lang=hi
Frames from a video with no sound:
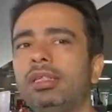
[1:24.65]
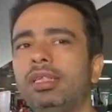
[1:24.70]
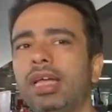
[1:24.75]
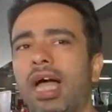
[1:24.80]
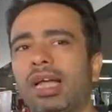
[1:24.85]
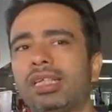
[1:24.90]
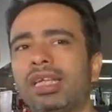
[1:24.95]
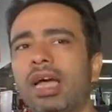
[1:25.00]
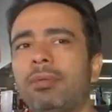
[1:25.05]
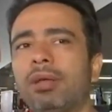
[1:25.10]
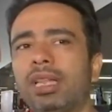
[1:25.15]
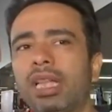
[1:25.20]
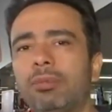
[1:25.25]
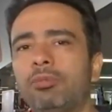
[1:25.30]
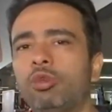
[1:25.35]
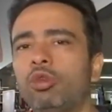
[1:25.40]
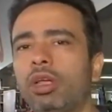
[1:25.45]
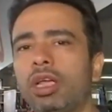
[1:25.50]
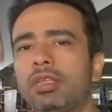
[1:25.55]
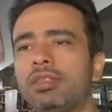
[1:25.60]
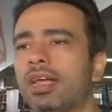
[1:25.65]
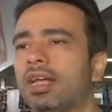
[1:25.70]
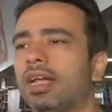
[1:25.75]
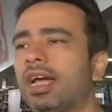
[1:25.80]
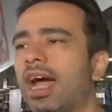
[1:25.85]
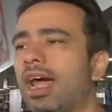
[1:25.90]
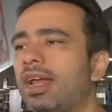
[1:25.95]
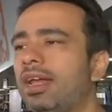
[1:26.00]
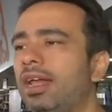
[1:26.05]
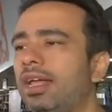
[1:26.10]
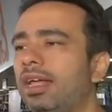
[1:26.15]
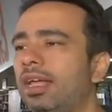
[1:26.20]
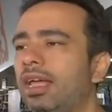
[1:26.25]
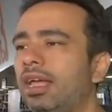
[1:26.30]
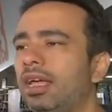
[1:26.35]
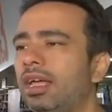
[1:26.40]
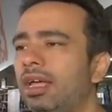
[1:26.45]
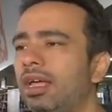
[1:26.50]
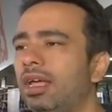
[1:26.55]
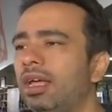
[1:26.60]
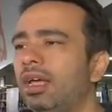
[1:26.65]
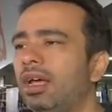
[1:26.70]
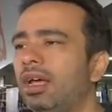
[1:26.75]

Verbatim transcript: जहां जहां मतलब उनकी सरकार नहीं है